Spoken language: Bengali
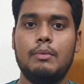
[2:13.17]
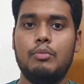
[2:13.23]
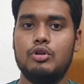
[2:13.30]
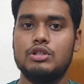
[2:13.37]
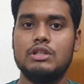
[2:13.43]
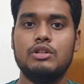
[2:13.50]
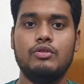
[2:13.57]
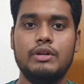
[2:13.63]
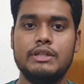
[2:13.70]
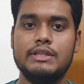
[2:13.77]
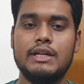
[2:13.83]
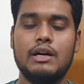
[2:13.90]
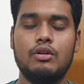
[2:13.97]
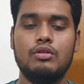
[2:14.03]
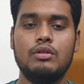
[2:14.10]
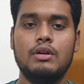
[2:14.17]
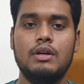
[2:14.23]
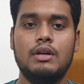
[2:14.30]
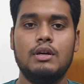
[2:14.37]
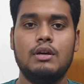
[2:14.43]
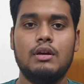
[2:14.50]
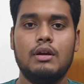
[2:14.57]
বসাতে হয়েছে কারণ
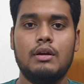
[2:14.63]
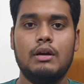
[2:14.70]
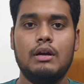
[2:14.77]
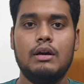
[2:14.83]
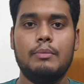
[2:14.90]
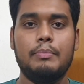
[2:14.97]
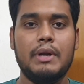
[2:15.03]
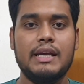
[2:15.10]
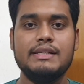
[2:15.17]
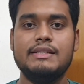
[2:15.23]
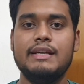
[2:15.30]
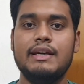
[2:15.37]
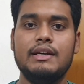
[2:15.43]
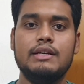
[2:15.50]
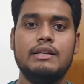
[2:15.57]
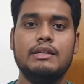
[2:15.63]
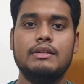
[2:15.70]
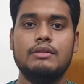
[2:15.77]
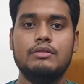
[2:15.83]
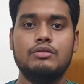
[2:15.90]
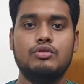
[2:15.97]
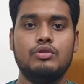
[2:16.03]
প্রাইসিংয়ে
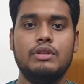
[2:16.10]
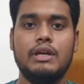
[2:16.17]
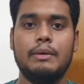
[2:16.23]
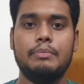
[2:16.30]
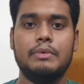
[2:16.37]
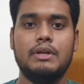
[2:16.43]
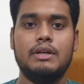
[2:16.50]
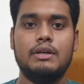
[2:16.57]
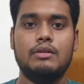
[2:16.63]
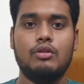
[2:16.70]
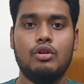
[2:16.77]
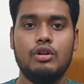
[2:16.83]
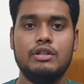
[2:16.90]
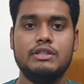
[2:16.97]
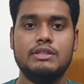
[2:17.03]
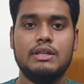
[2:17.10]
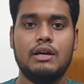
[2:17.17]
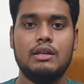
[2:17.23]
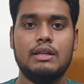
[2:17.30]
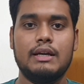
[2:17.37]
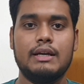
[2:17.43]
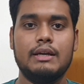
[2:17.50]
যদি আপনার নলেজ
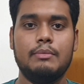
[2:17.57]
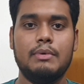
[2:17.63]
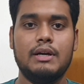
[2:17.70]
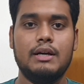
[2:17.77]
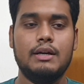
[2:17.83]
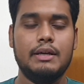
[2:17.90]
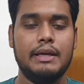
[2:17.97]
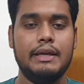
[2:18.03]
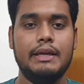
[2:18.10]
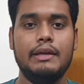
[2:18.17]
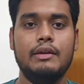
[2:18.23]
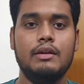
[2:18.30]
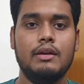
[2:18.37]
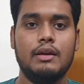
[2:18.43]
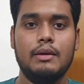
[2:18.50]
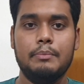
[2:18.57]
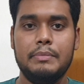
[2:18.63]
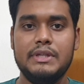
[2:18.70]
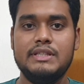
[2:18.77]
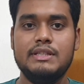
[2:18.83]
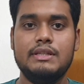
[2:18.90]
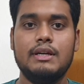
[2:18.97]
না থাকে বা এই
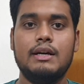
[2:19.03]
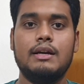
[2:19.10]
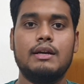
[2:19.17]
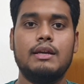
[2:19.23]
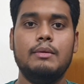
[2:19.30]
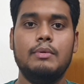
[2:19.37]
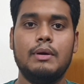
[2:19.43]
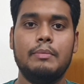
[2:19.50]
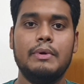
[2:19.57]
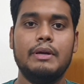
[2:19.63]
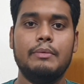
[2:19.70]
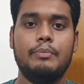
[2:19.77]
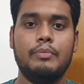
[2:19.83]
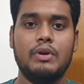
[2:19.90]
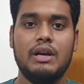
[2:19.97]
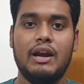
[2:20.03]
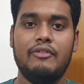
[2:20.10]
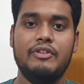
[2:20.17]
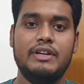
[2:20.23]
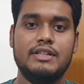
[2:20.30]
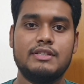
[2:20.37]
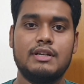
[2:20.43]
পিসিটা কিভাবে
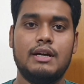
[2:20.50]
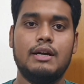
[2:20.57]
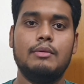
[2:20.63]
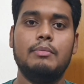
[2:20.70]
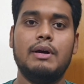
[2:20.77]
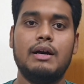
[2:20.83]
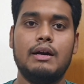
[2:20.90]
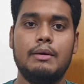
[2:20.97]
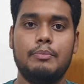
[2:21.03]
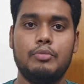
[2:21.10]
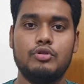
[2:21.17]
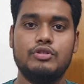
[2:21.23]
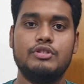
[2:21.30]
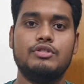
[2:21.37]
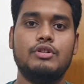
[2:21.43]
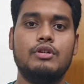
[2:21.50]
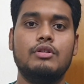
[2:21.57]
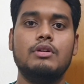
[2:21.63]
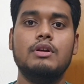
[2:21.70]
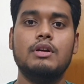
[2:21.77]
গ্রাফিক্স কার্ড বা প্রসেসর